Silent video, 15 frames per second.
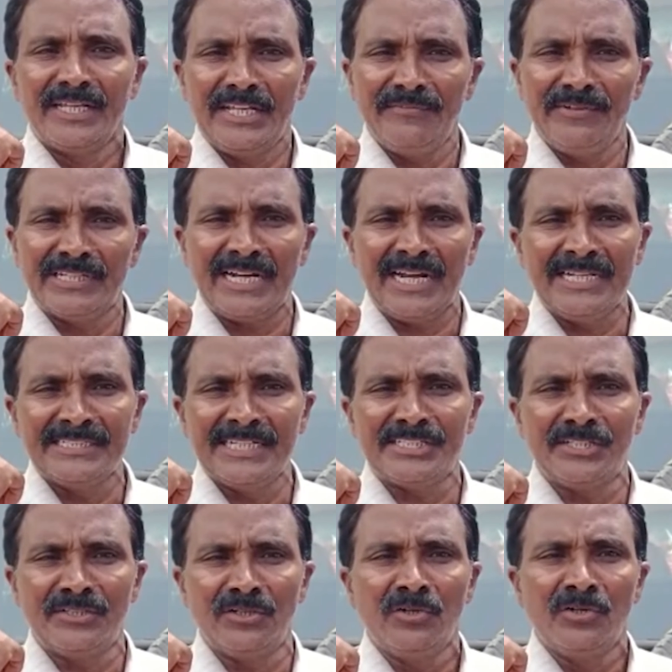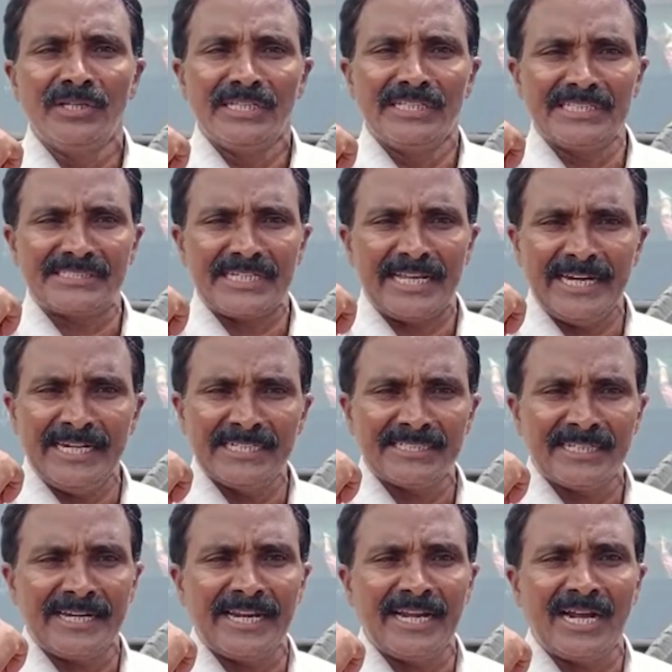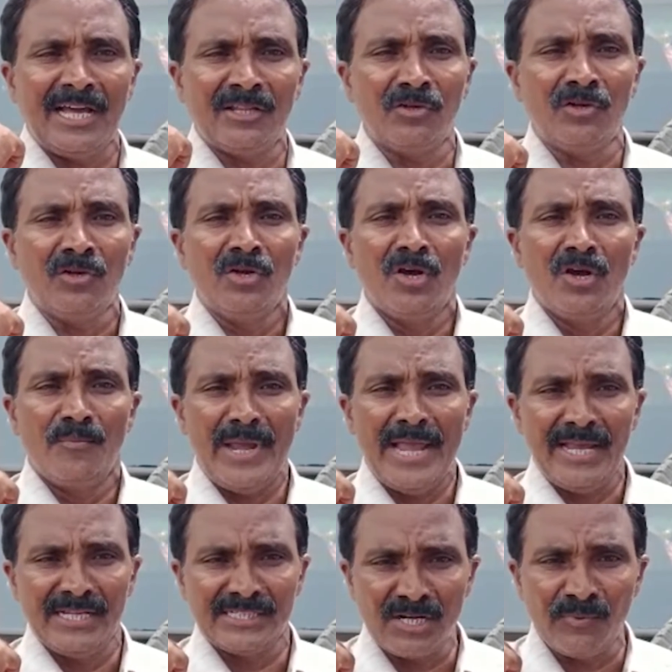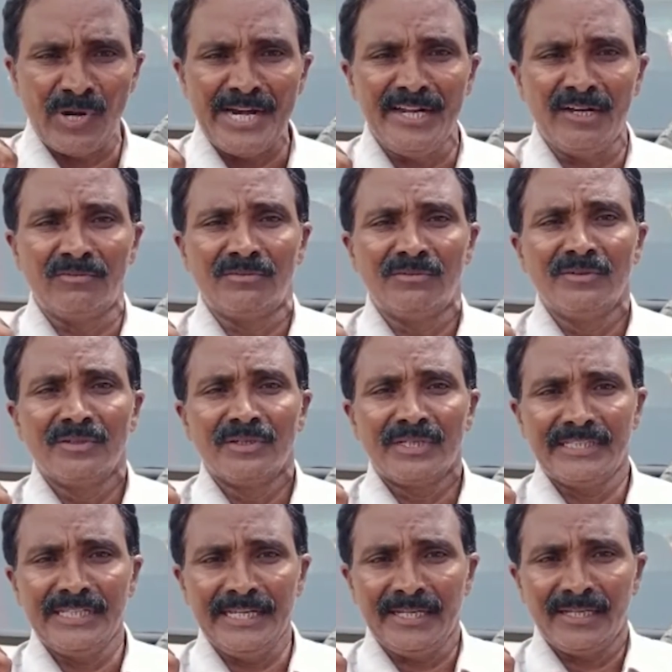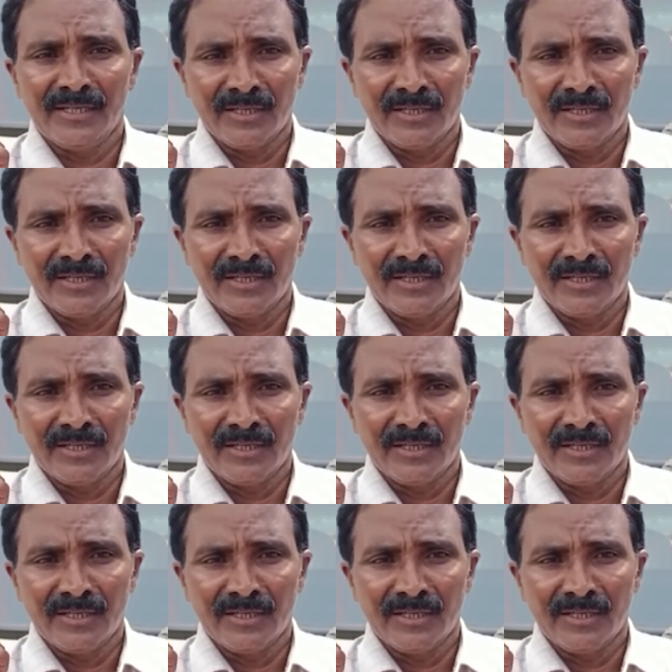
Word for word: ఈ విధంగా చేసిండు ఇది సరైన సరియే కాదు మే యాజమాన్యం ఇది